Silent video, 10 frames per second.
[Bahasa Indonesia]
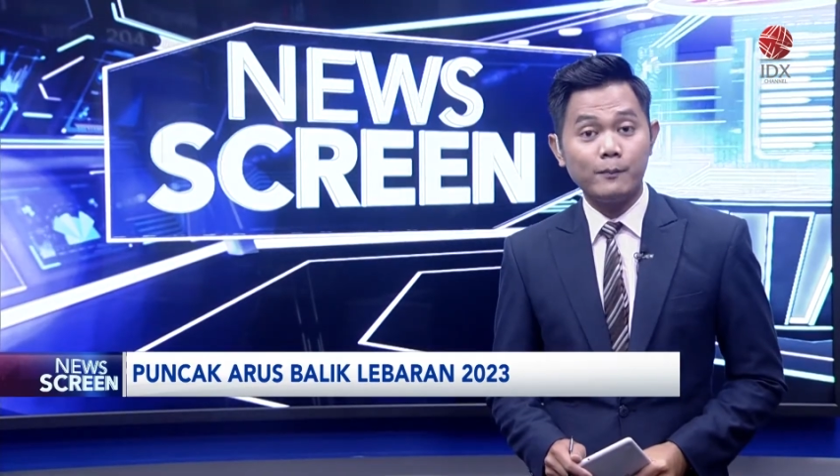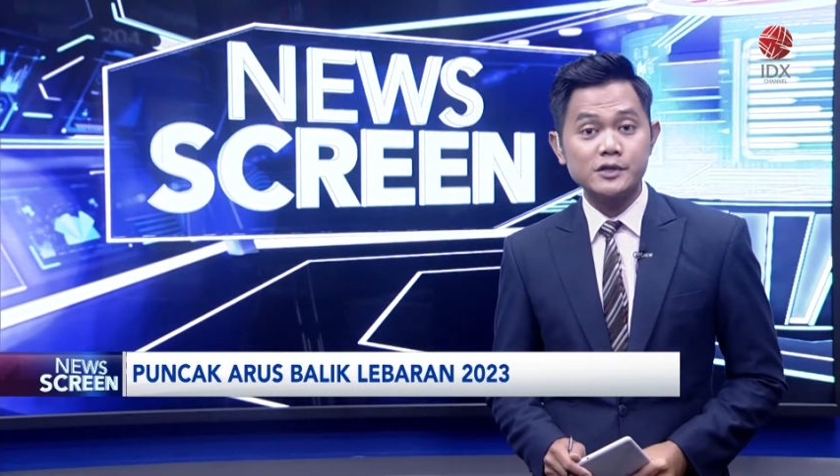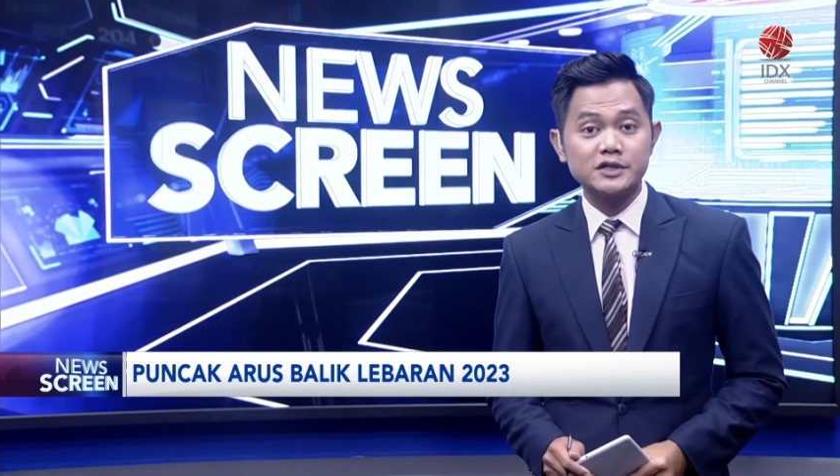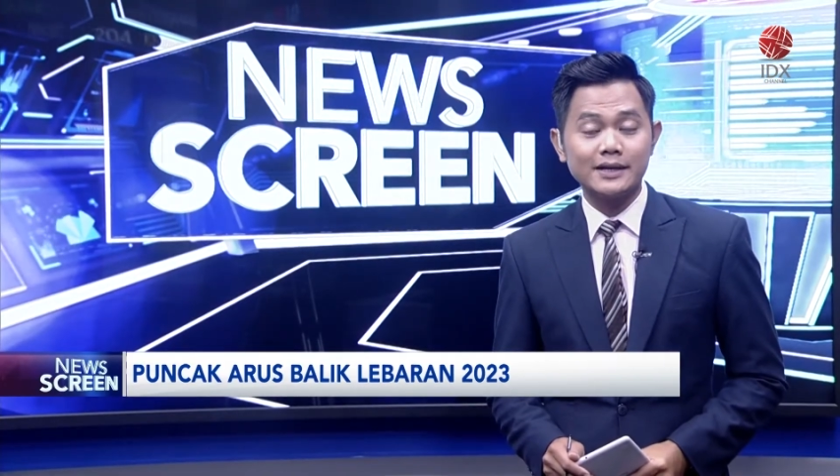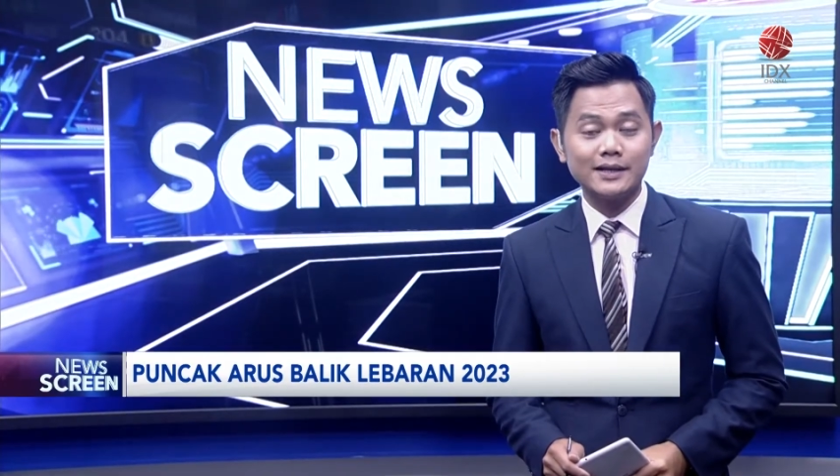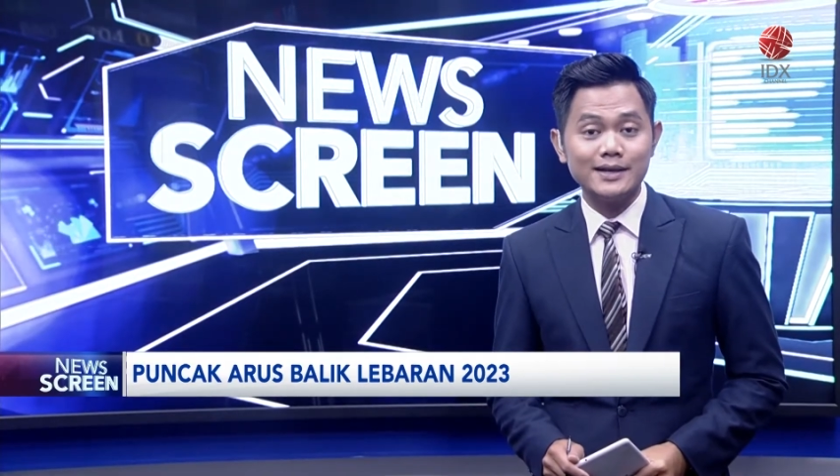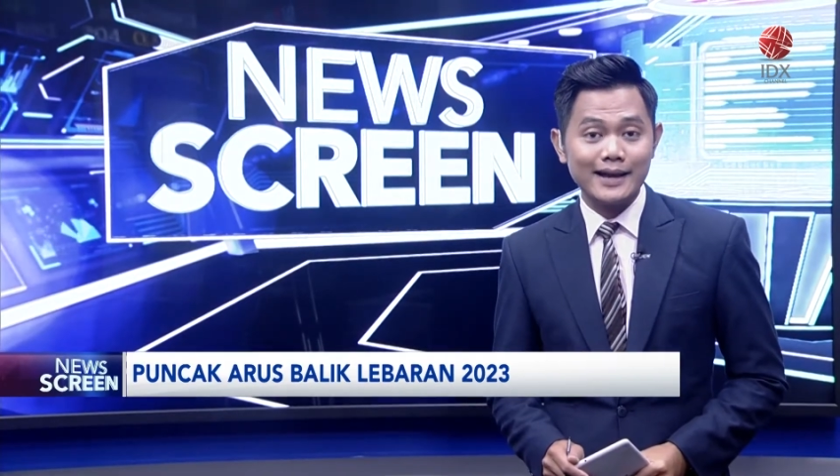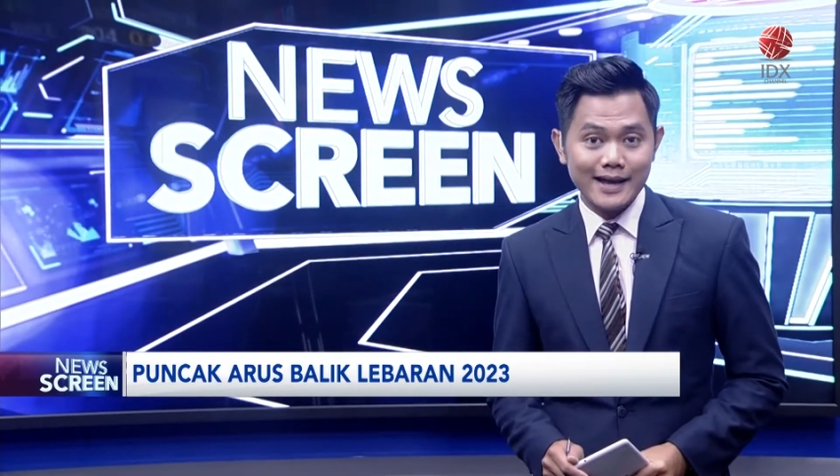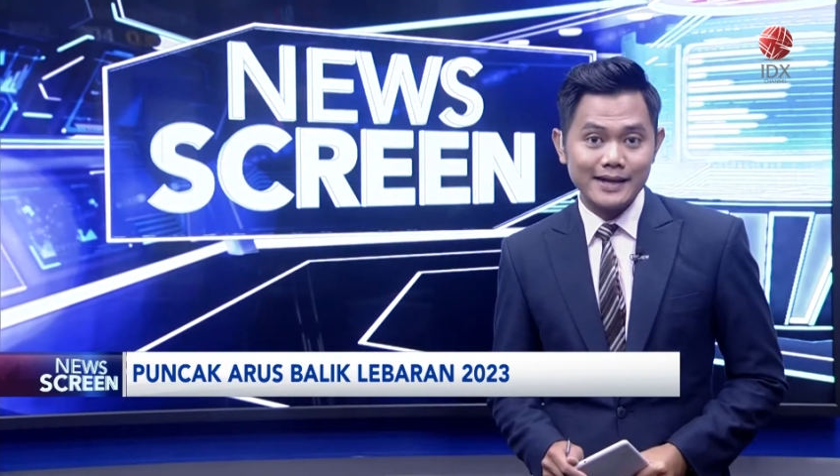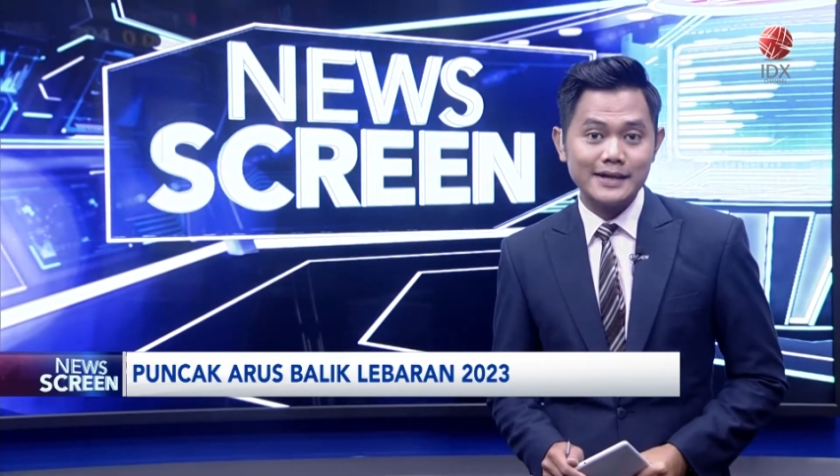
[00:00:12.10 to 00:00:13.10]
persen
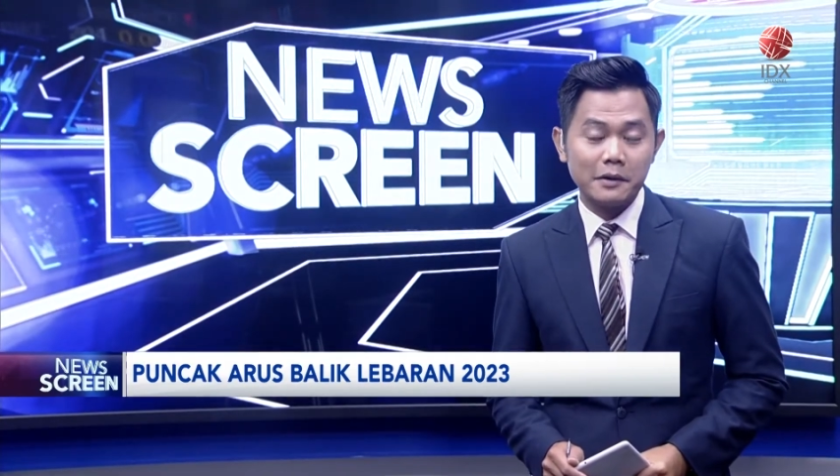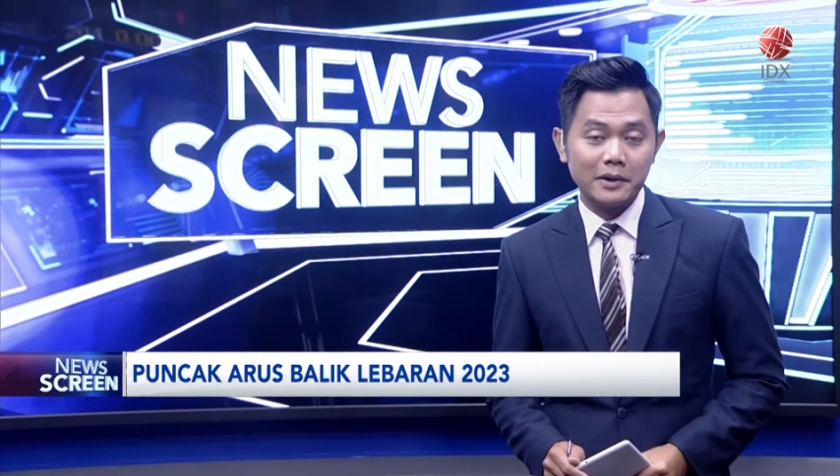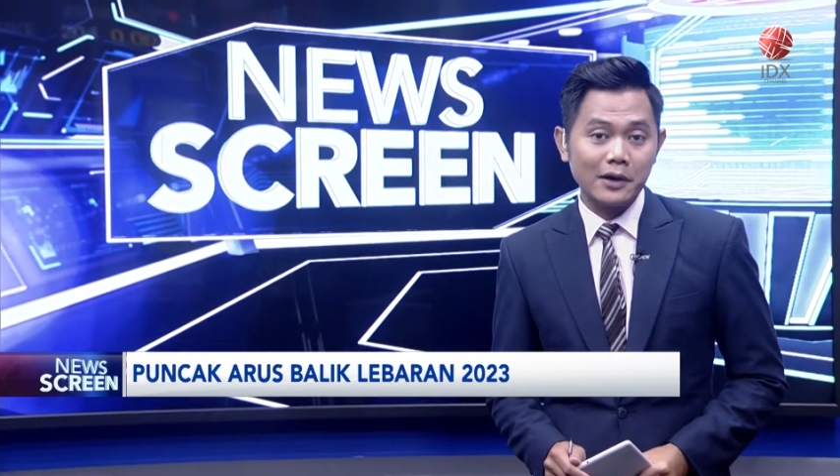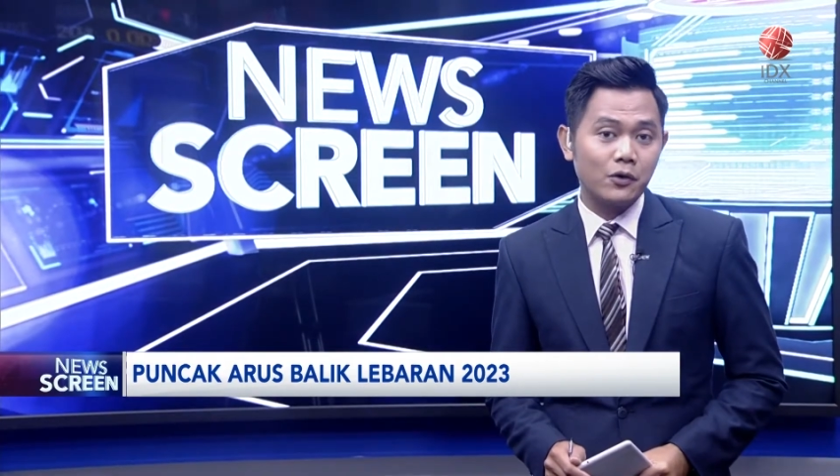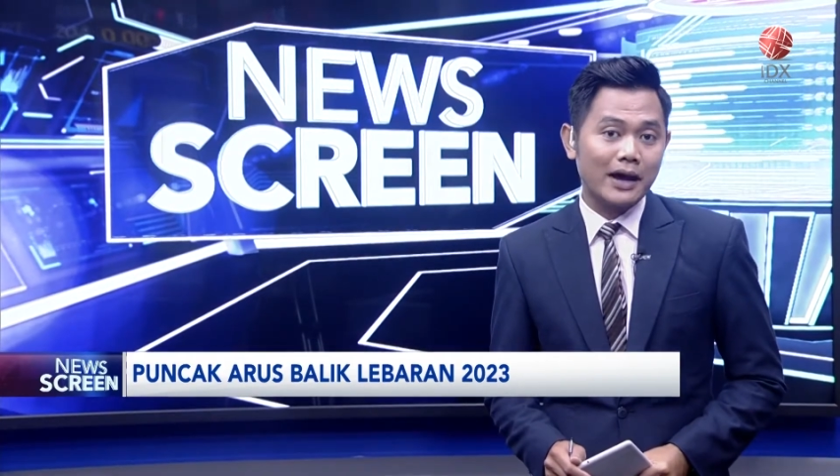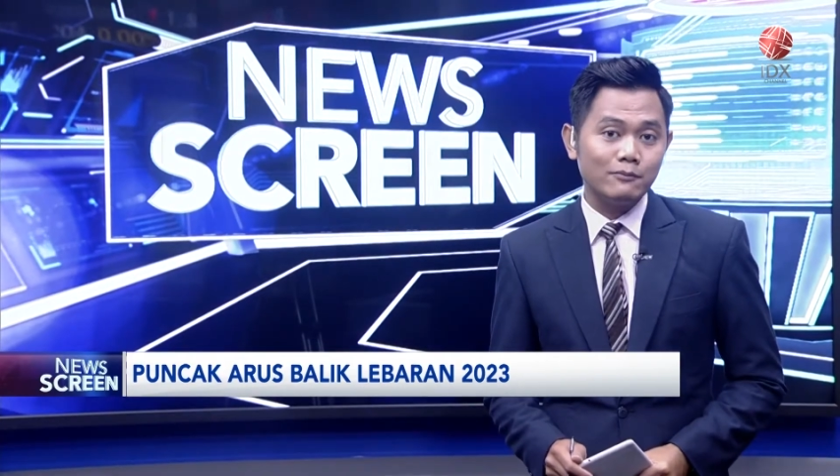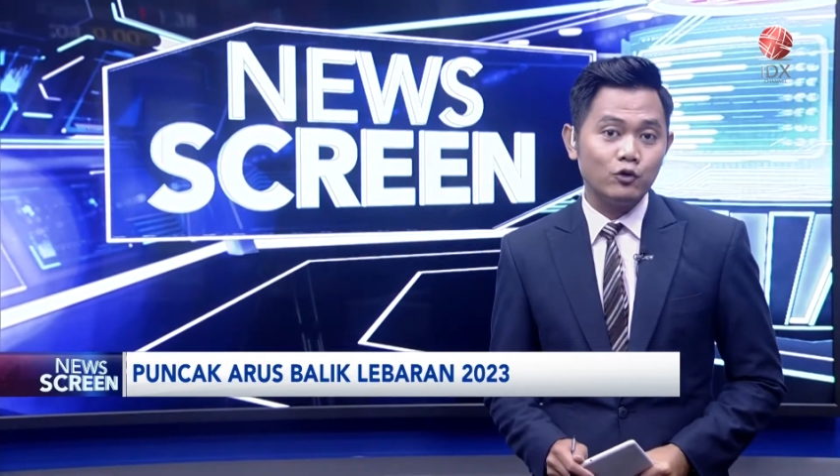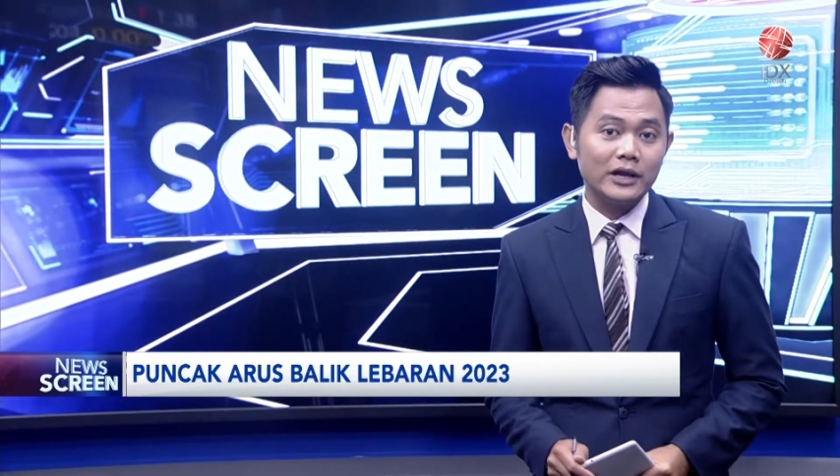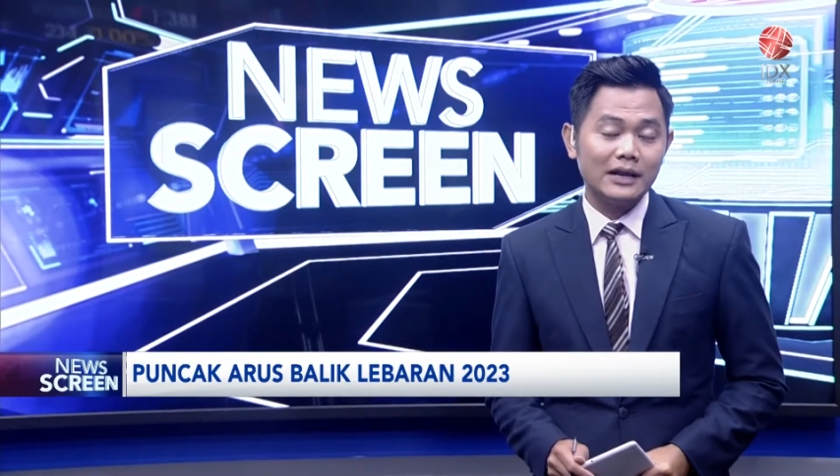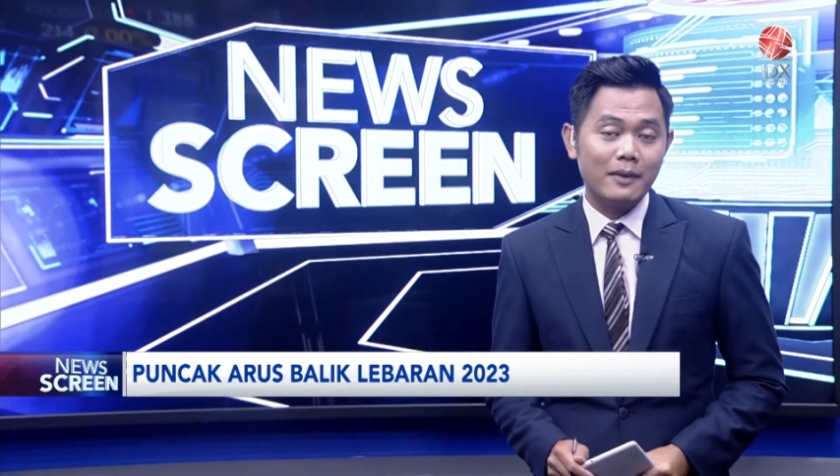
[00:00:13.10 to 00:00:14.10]
kendaraan yang melakukan
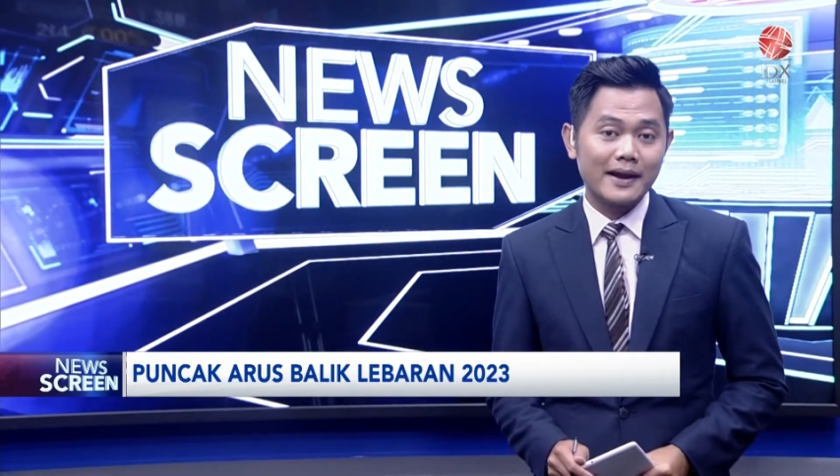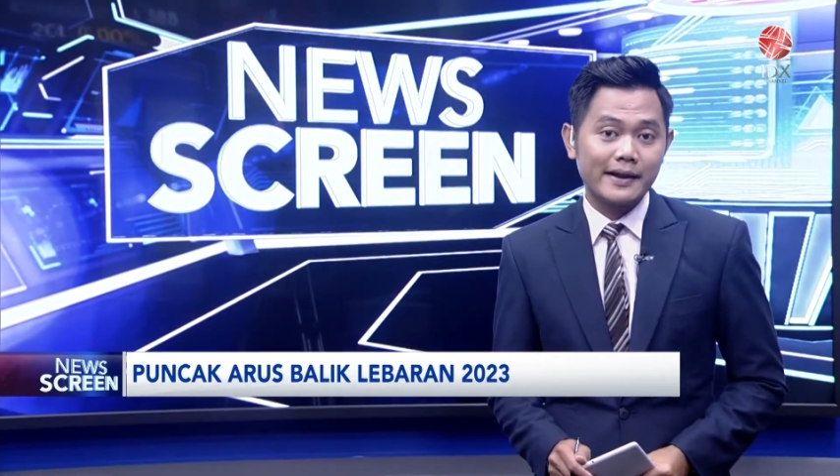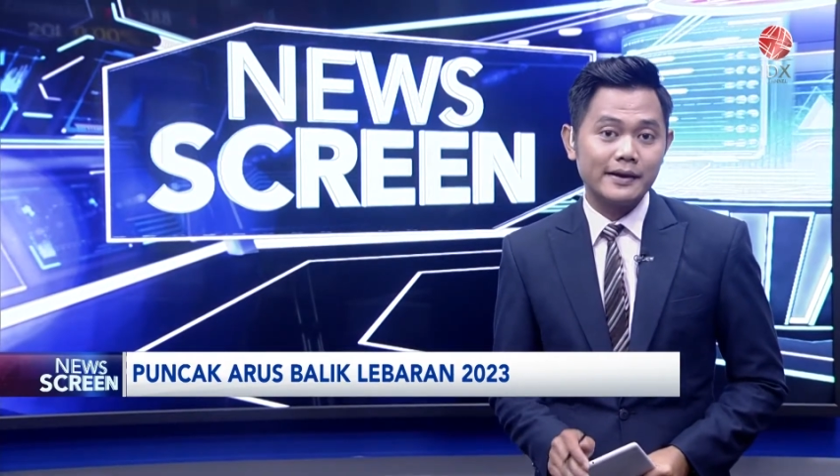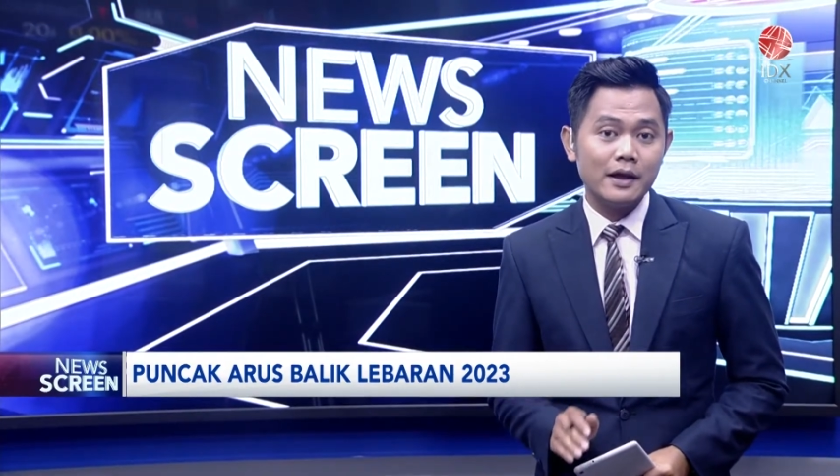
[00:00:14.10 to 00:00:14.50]
mudik lebaran